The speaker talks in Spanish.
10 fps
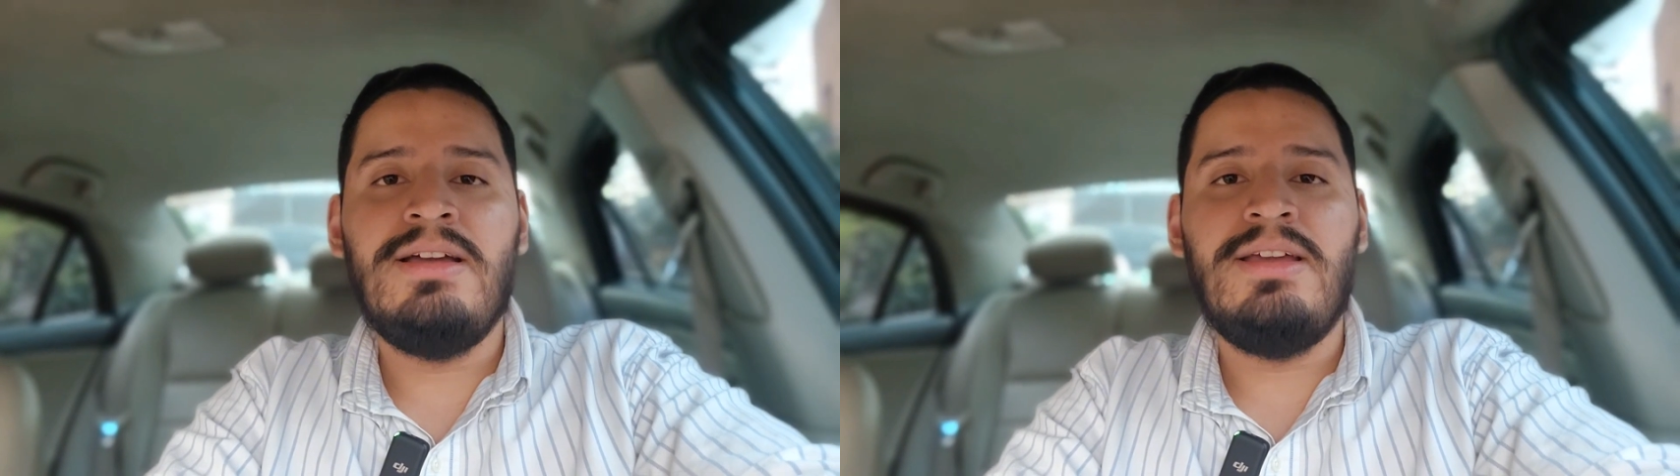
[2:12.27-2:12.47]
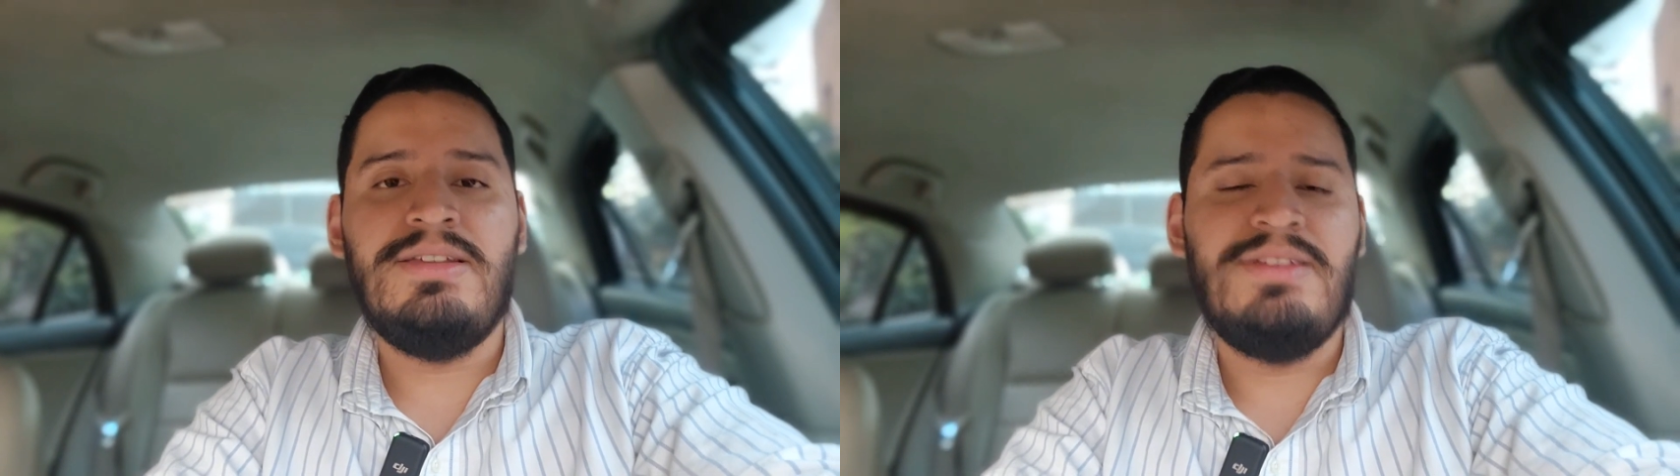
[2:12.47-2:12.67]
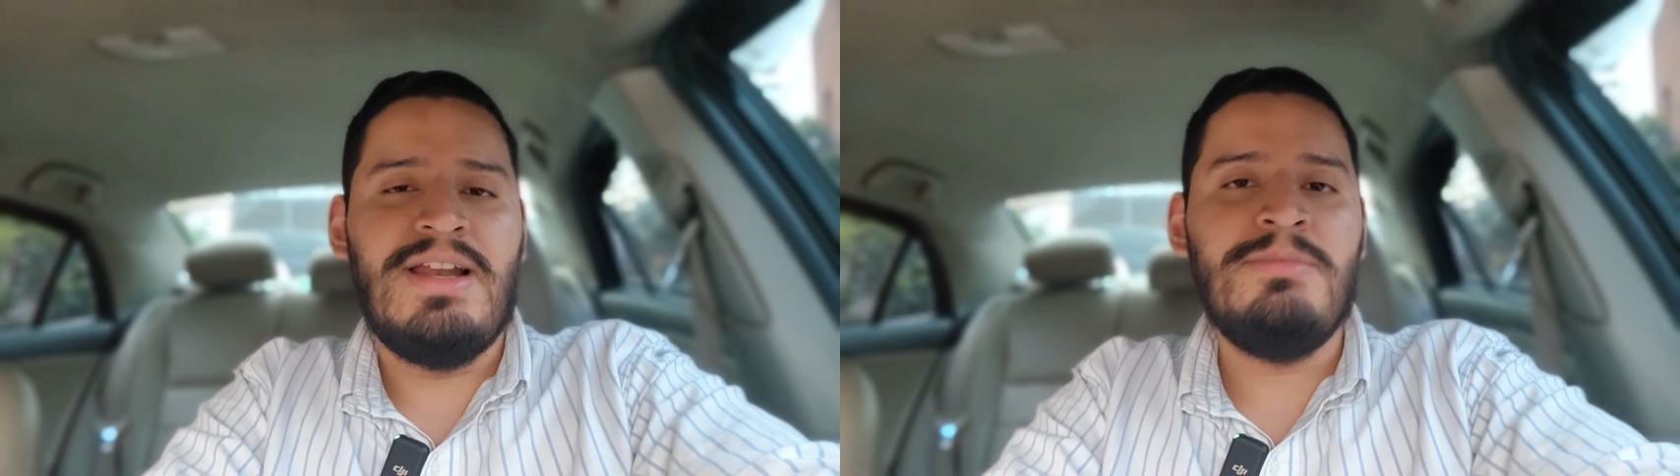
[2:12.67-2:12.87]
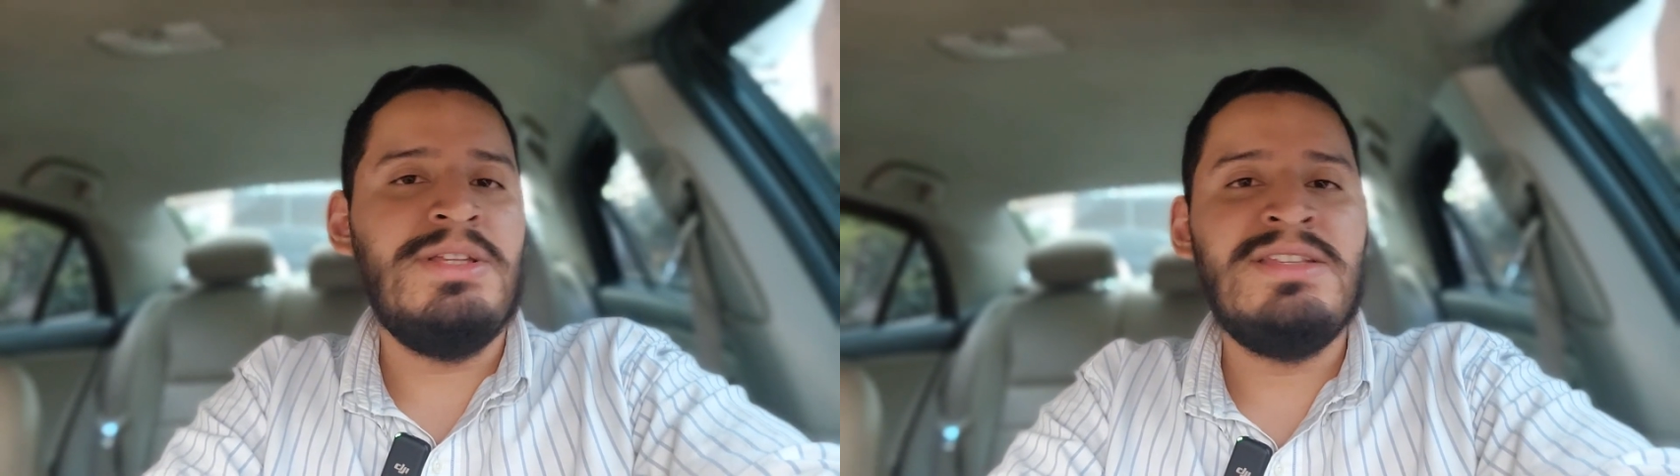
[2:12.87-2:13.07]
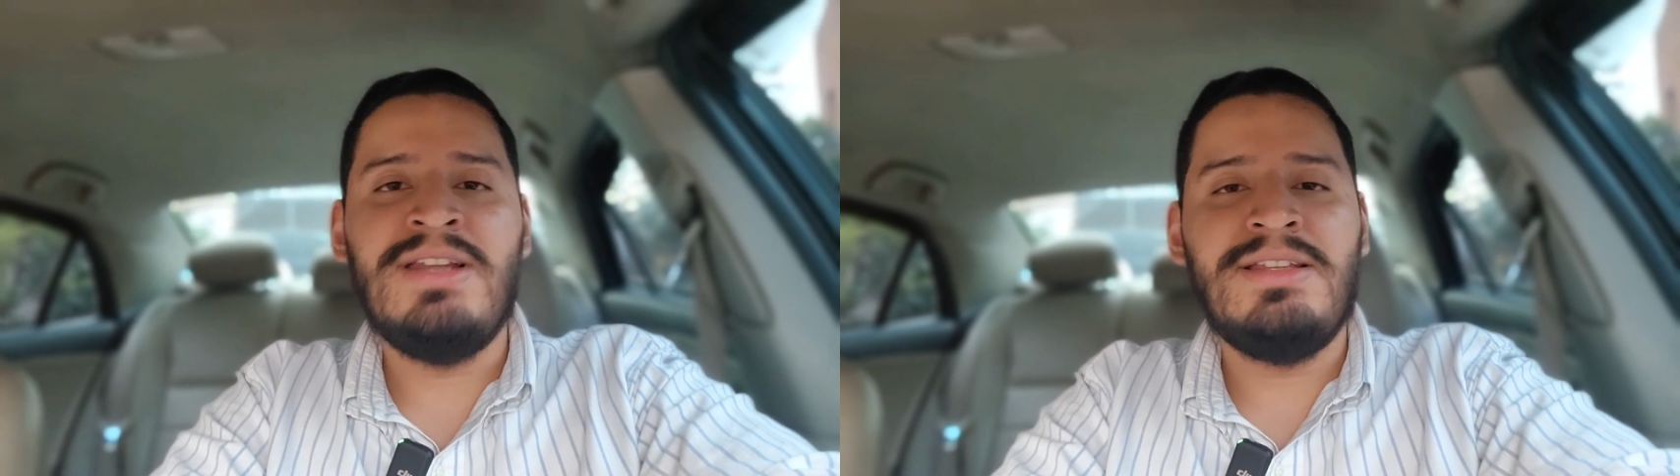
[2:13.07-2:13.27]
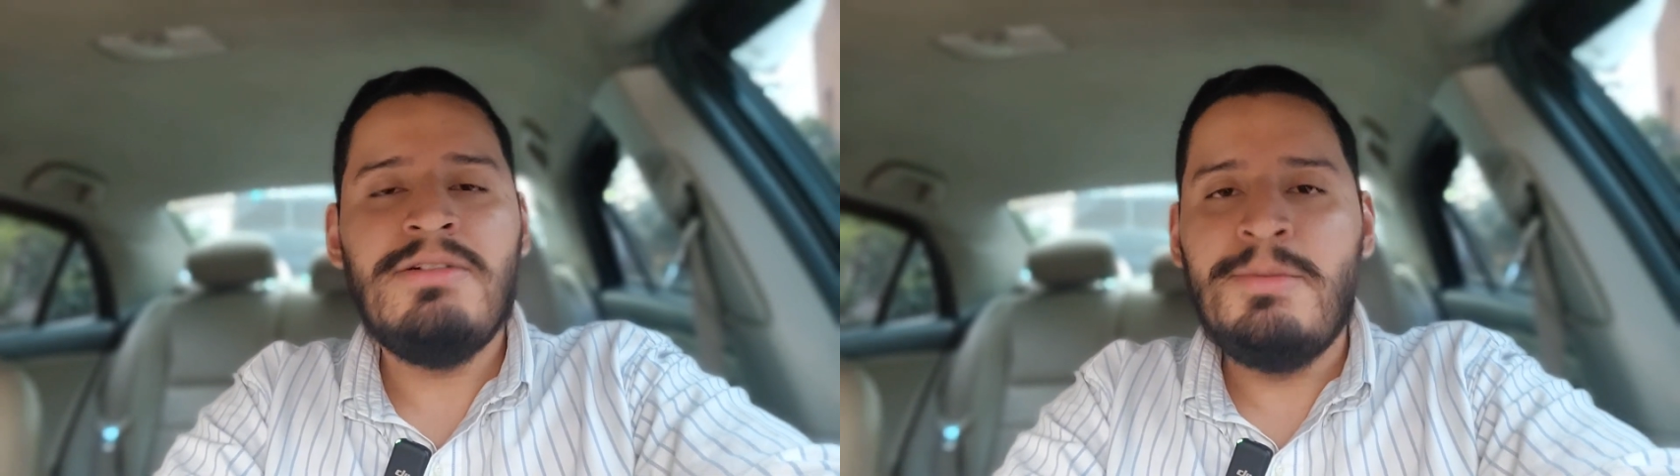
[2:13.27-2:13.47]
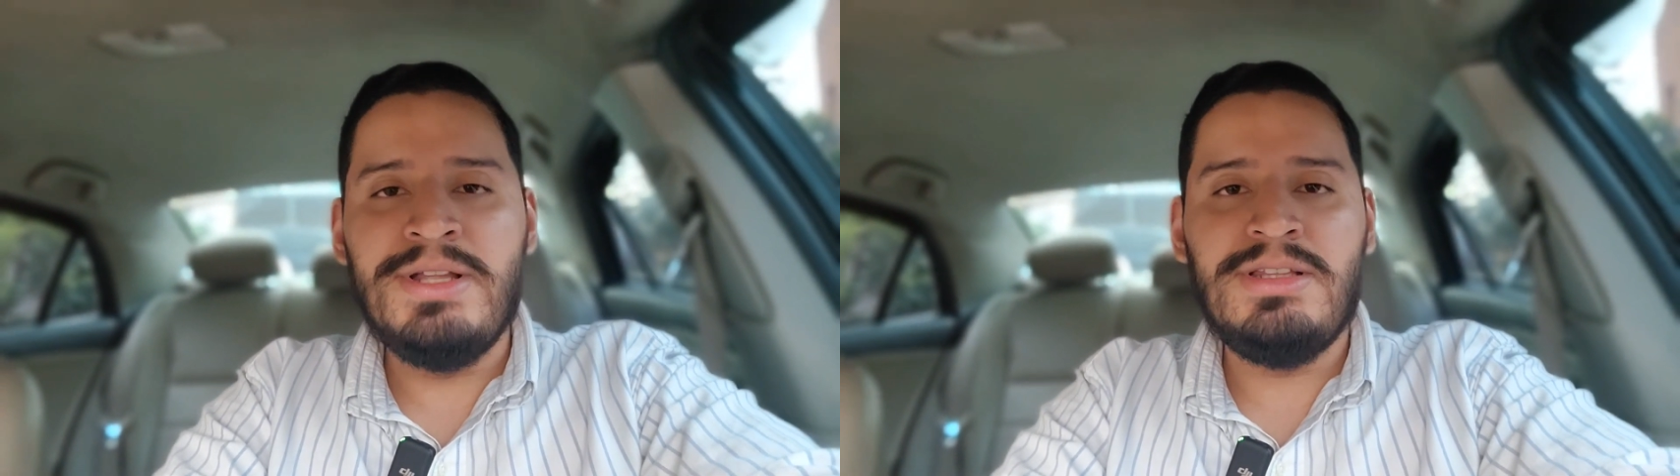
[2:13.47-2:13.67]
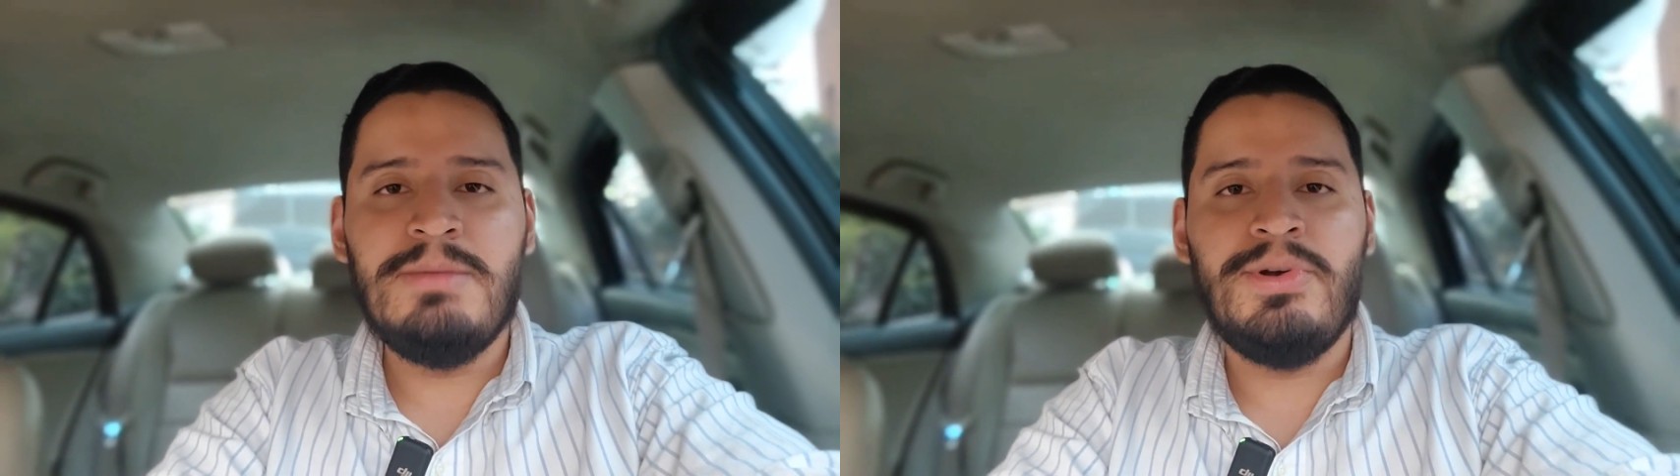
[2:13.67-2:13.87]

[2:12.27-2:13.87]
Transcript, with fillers: que será administrativamente,